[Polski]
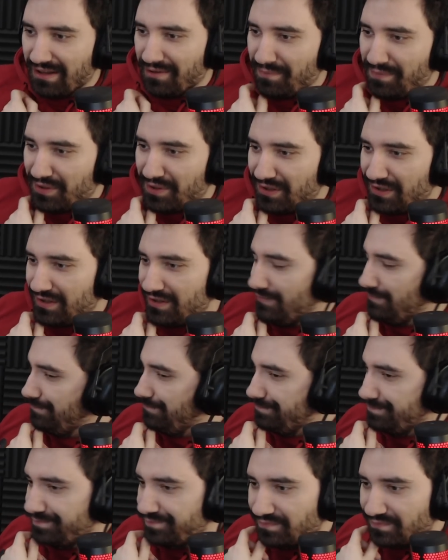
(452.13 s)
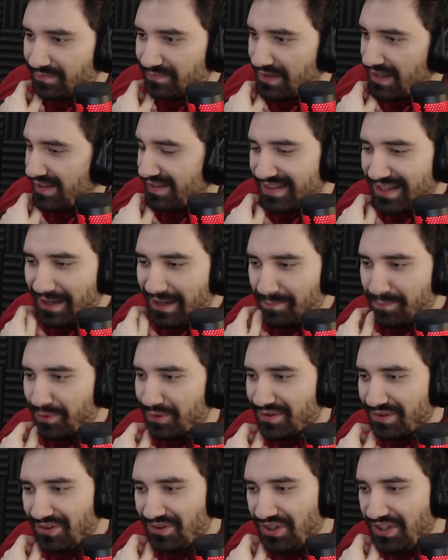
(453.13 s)
Bo ten
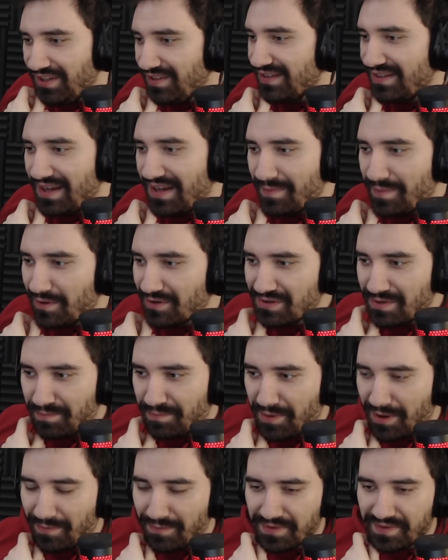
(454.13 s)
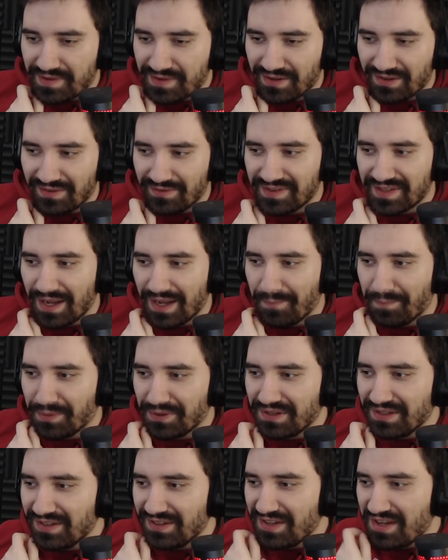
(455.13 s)
support nic nie może pomóc.
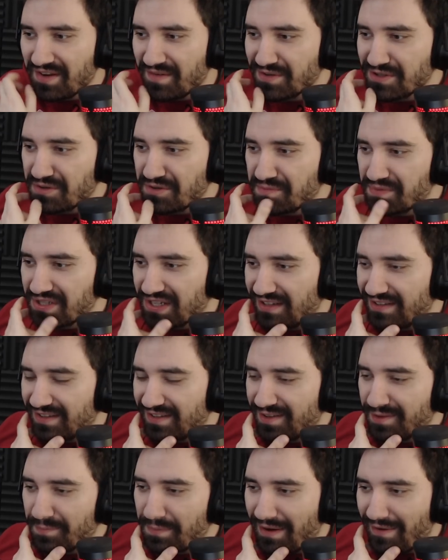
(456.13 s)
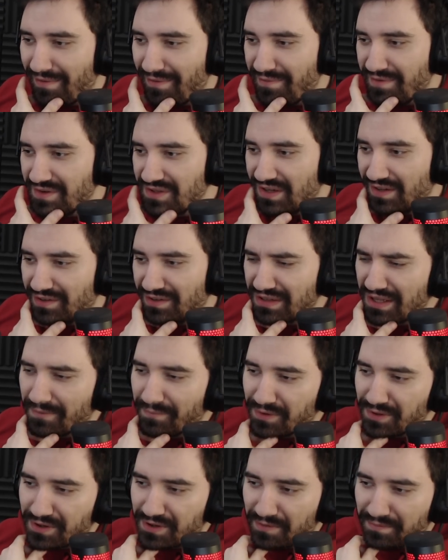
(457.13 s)
Support jedynie może przekazać sprawę wyżej. Tam
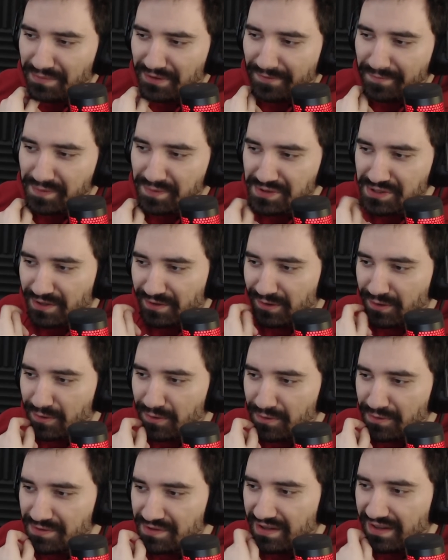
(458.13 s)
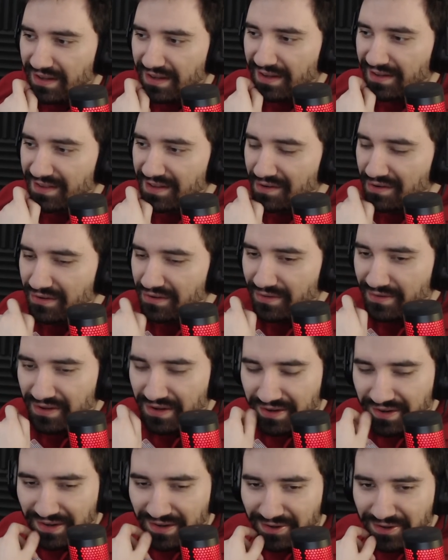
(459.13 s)
mogą być w porządku ludzie, tak jak ten, co
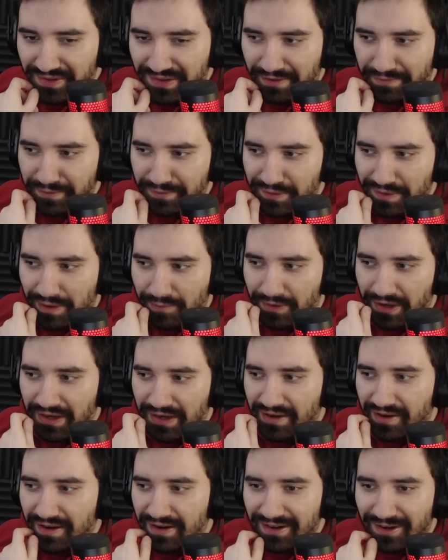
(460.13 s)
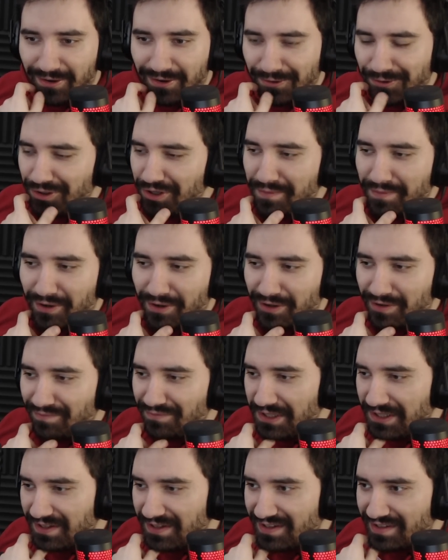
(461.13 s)
ja do niego trafiłem, ale oni nie mogą
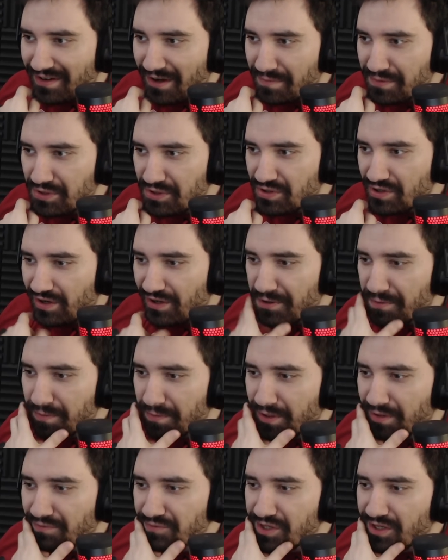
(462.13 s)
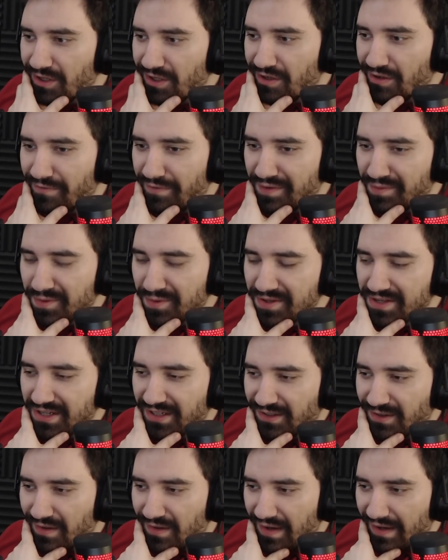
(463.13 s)
nic zrobić. Oni mogą tylko wysłać
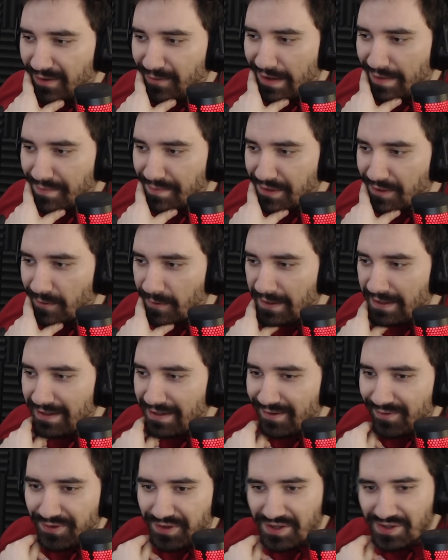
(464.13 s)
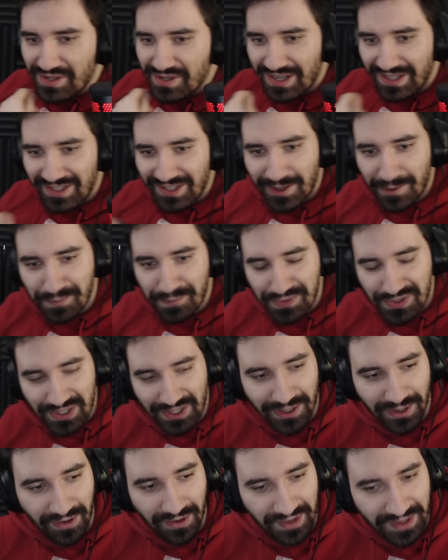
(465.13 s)
link do regulaminu. Jeżeli go
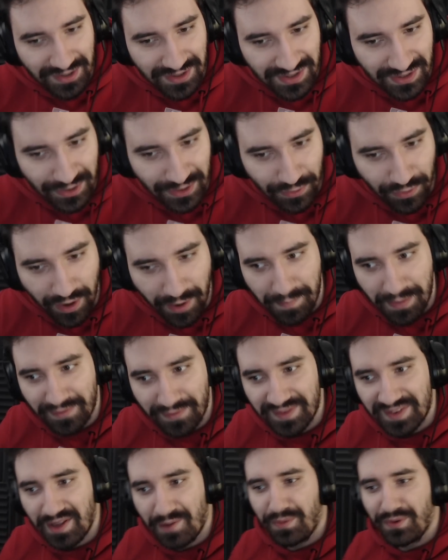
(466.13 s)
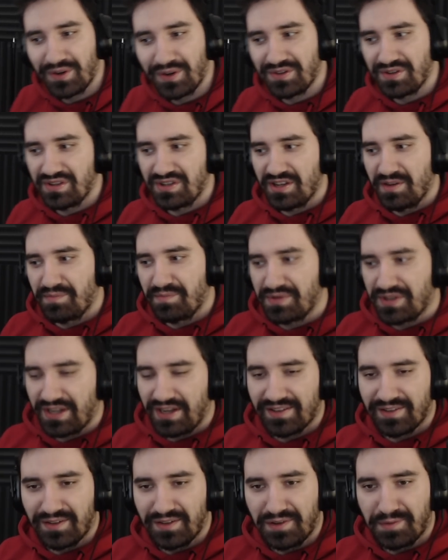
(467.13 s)
przekonasz, chłopa w supporcie, żeby
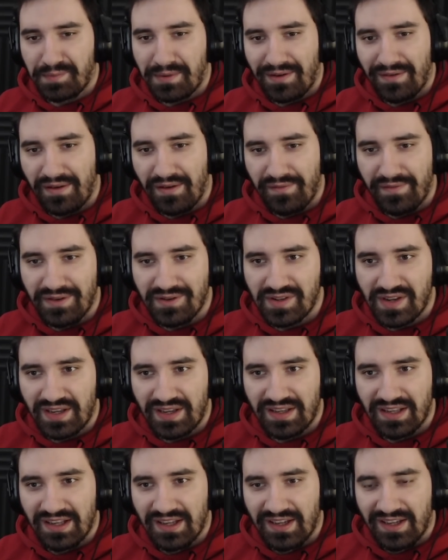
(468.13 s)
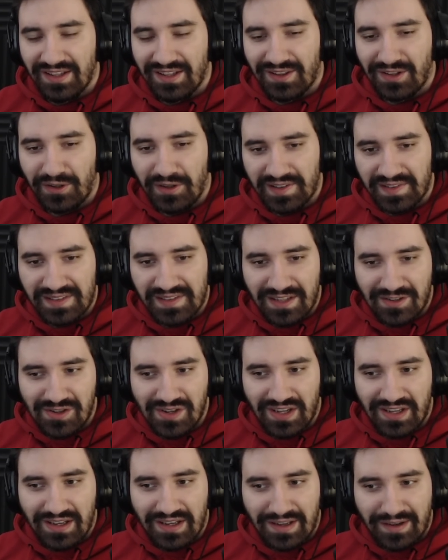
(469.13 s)
przekazał sprawę wyżej, to jest
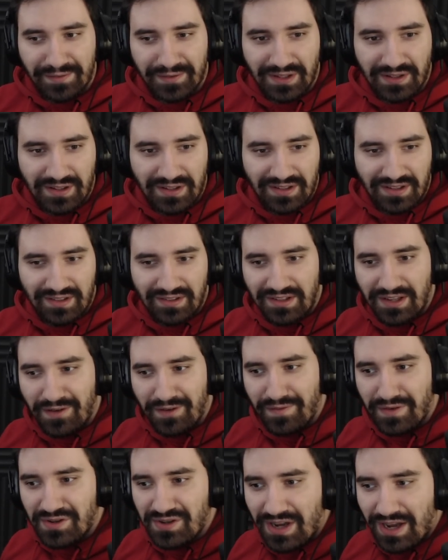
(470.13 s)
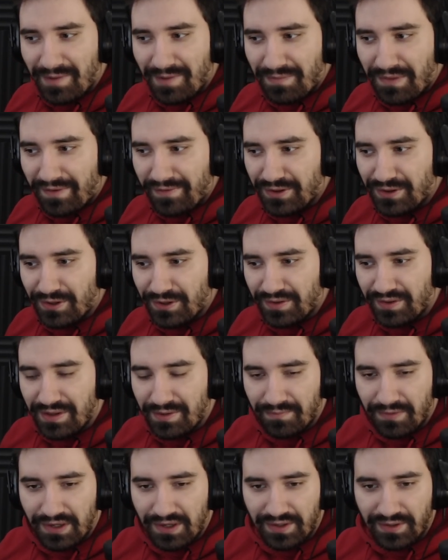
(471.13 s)
nadzieja. Ja wtedy nie wiedziałem nawet o
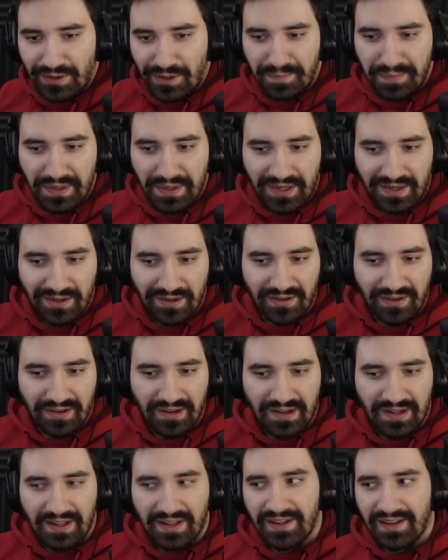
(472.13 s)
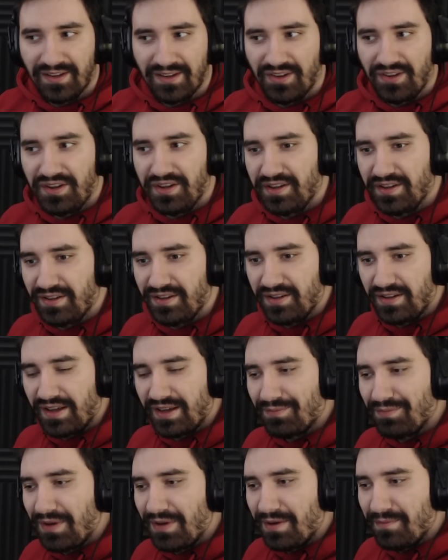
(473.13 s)
tym. Dopiero yy,
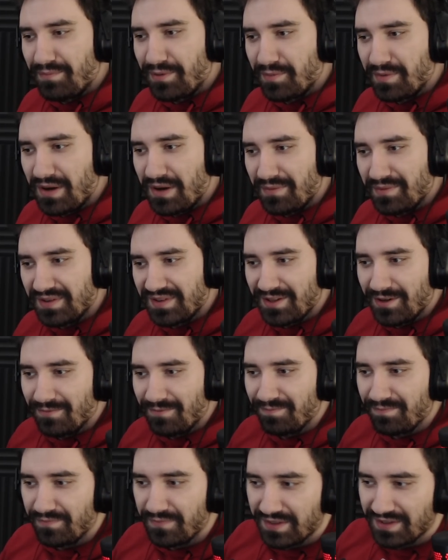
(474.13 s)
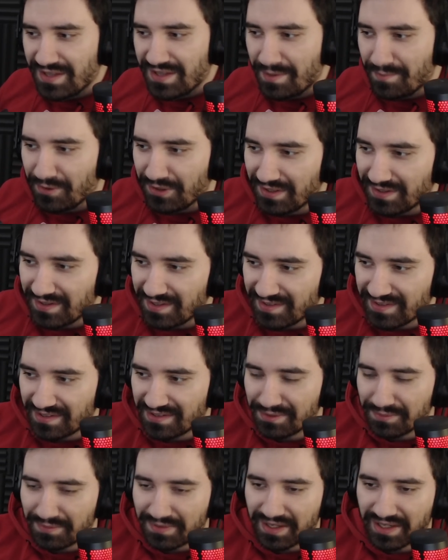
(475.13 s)
jak miałem problemy z tą
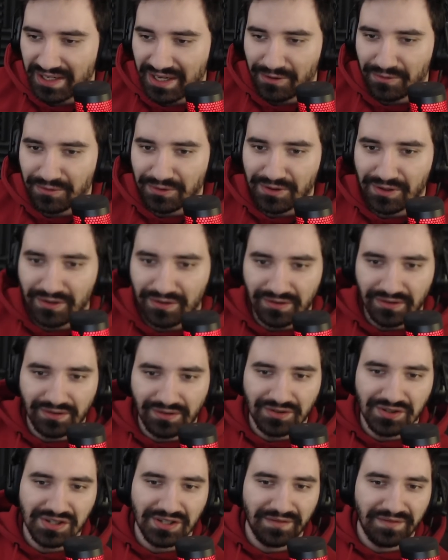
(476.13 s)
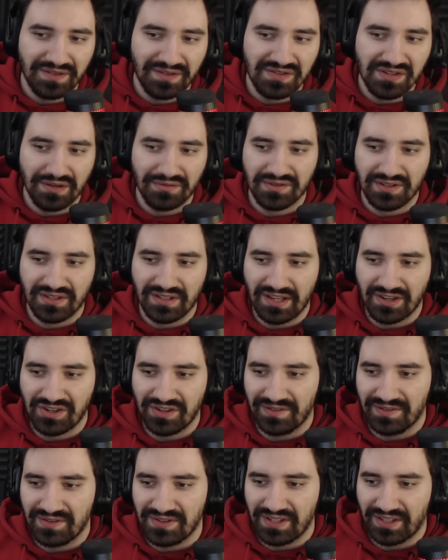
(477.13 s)
demonetyzacją kanału, to się dowiedziałem, że da się
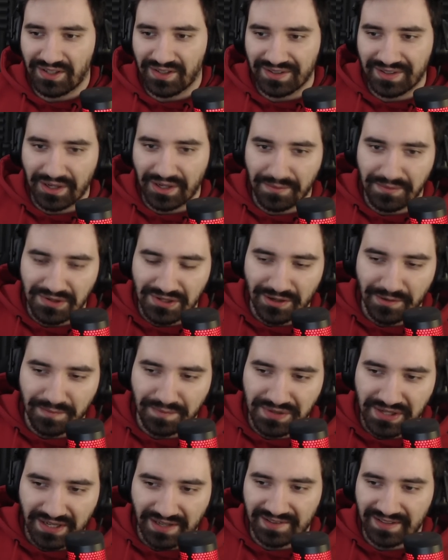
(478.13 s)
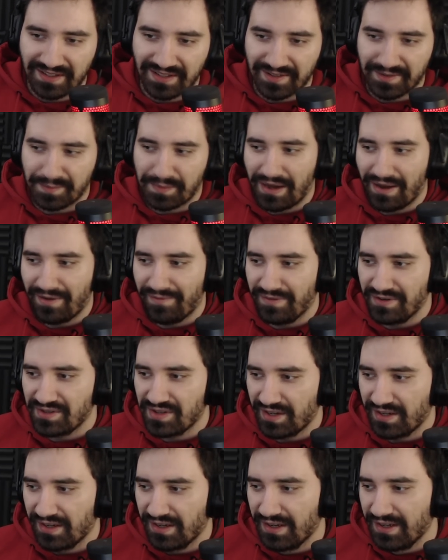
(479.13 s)
coś takiego zrobić, żeby przekazali sprawę wyżej.